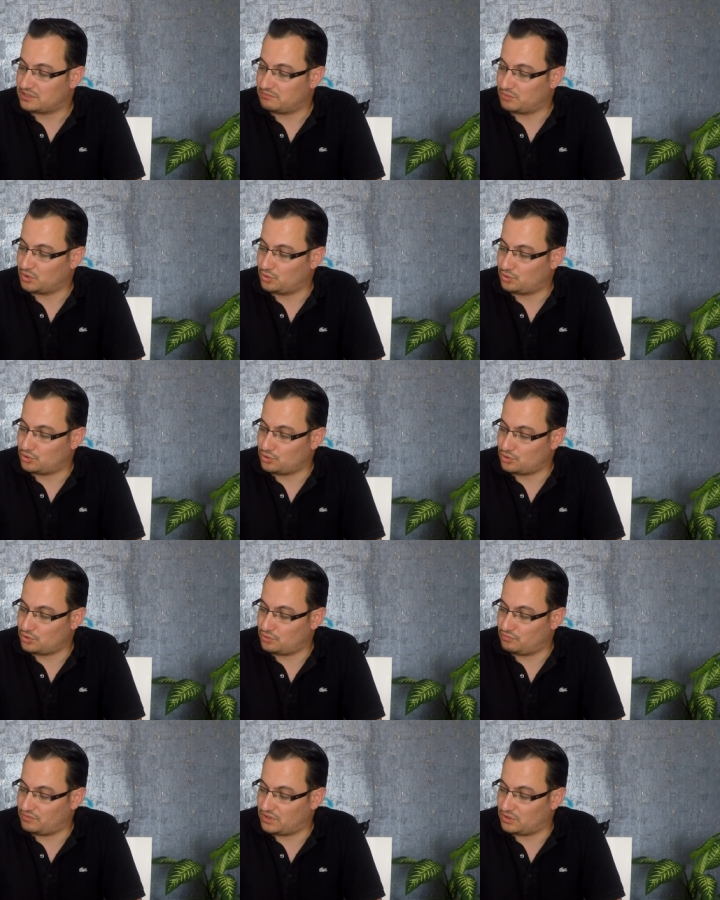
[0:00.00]
Şimdi
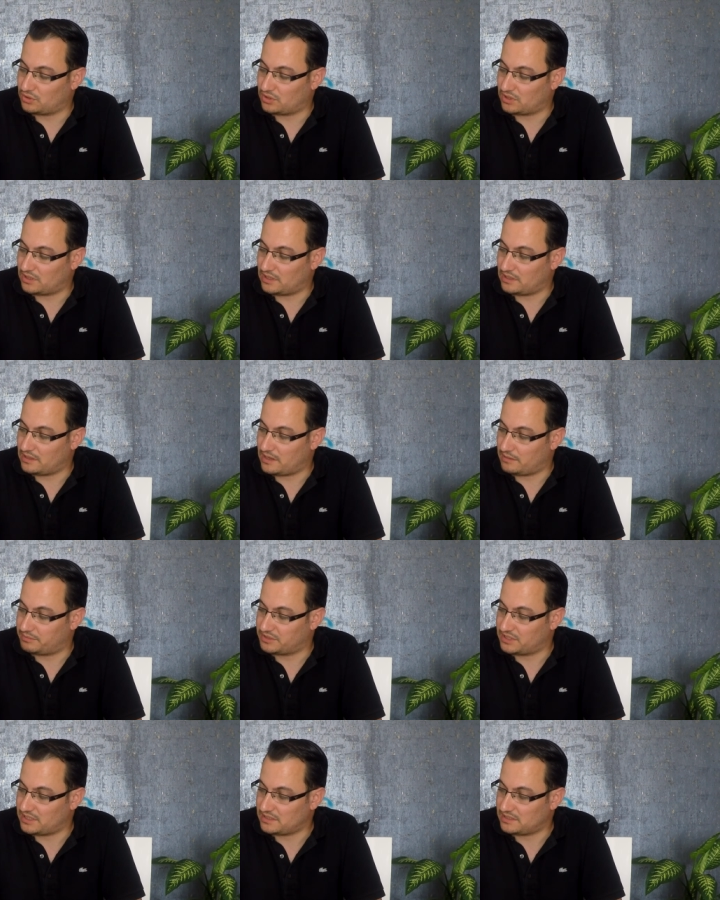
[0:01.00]
üçüncü videoda da ne
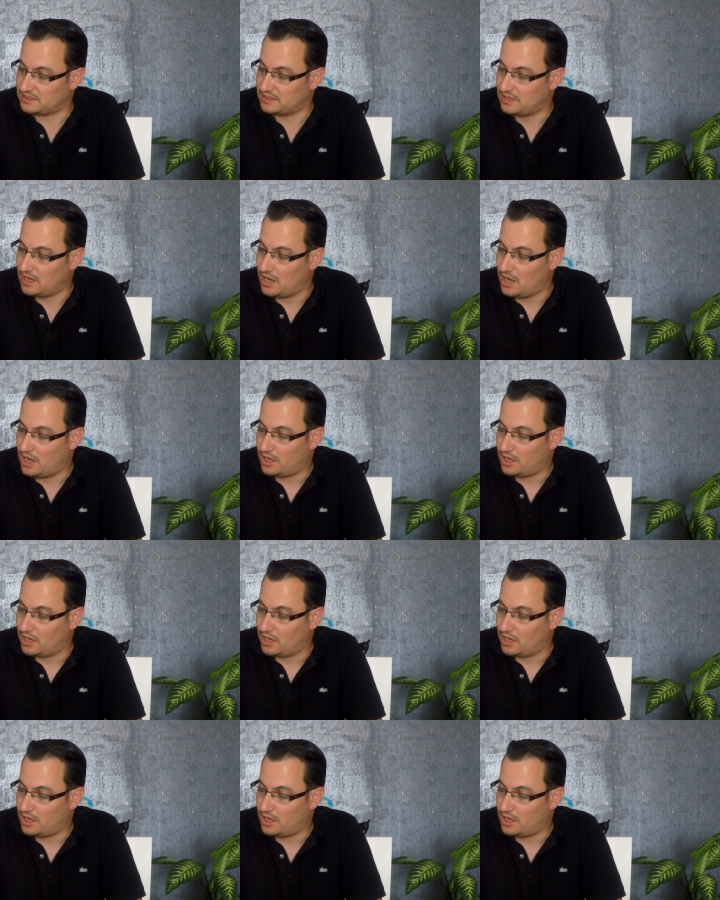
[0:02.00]
yapacağız?